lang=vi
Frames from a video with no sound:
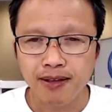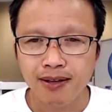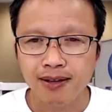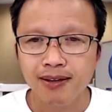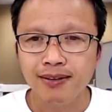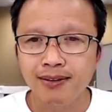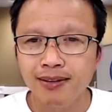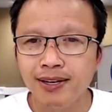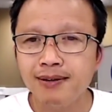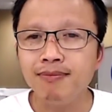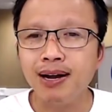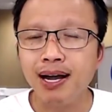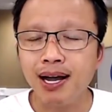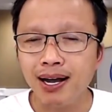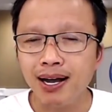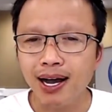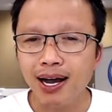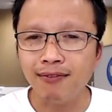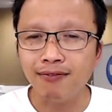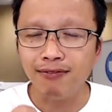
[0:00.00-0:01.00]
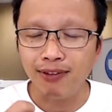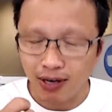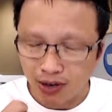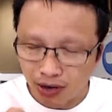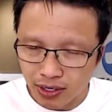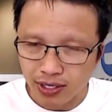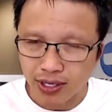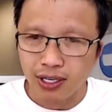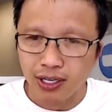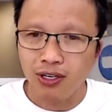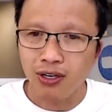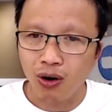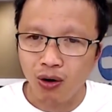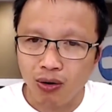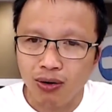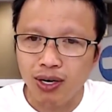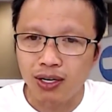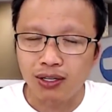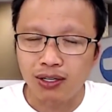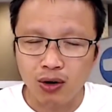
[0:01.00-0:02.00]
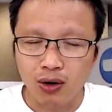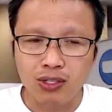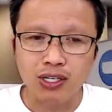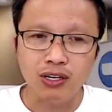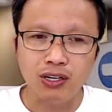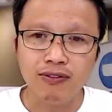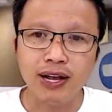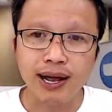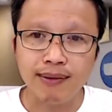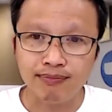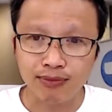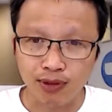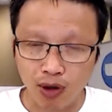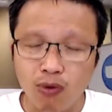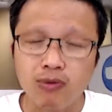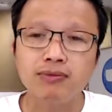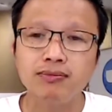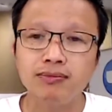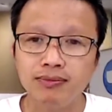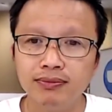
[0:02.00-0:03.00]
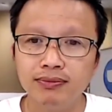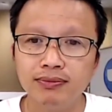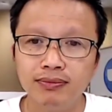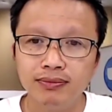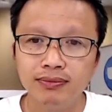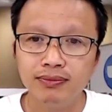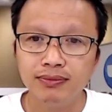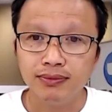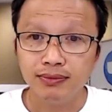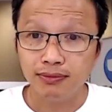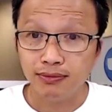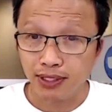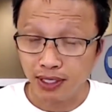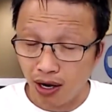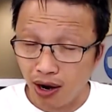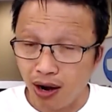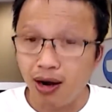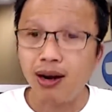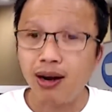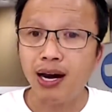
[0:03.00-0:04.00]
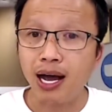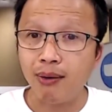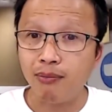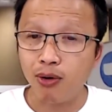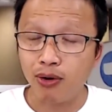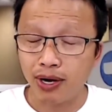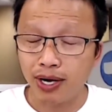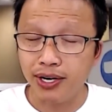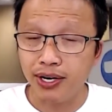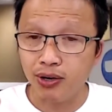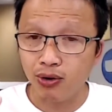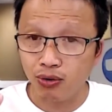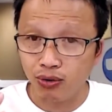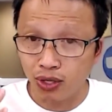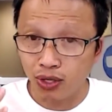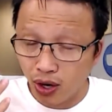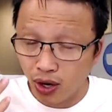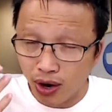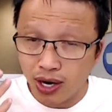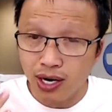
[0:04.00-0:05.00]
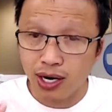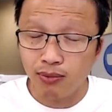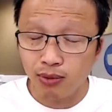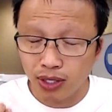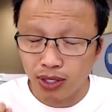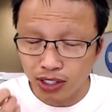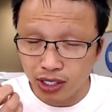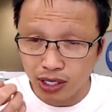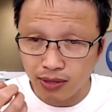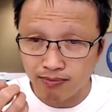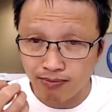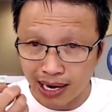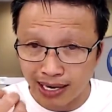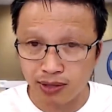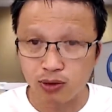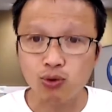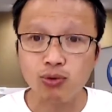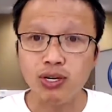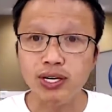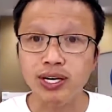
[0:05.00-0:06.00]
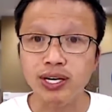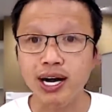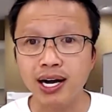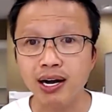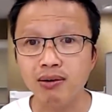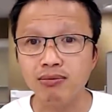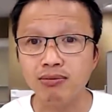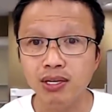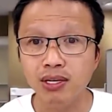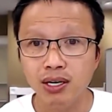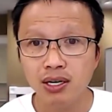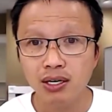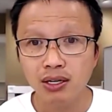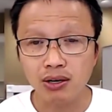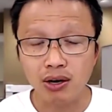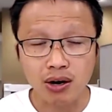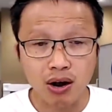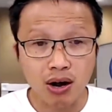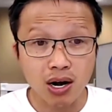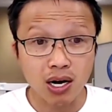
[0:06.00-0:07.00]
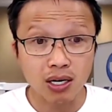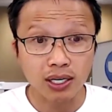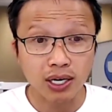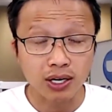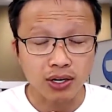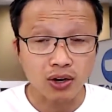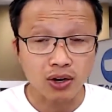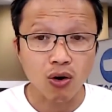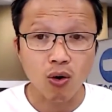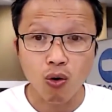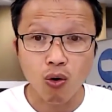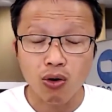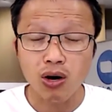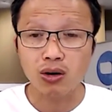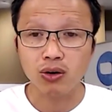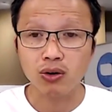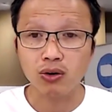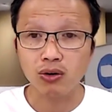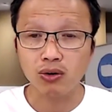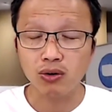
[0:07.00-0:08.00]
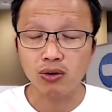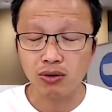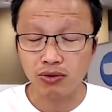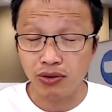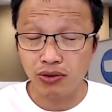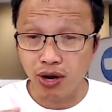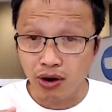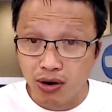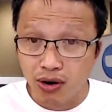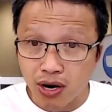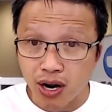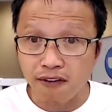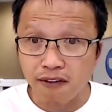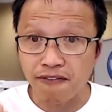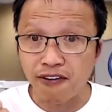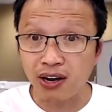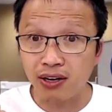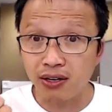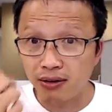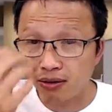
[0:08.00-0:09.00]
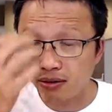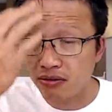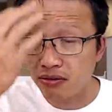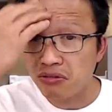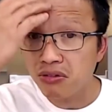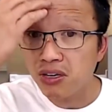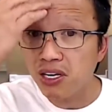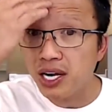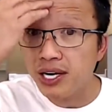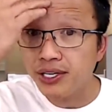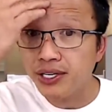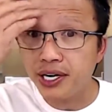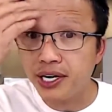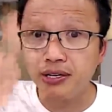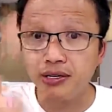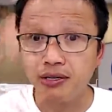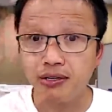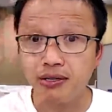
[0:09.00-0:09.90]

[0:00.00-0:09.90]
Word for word: nhưng mà anh vẫn có những cái nỗ lực đối xử với em tốt đó là một cái điều nó nói lên cái sức mạnh của người đàn ông nó nói lên cái nỗ lực giữ cái phần lý trí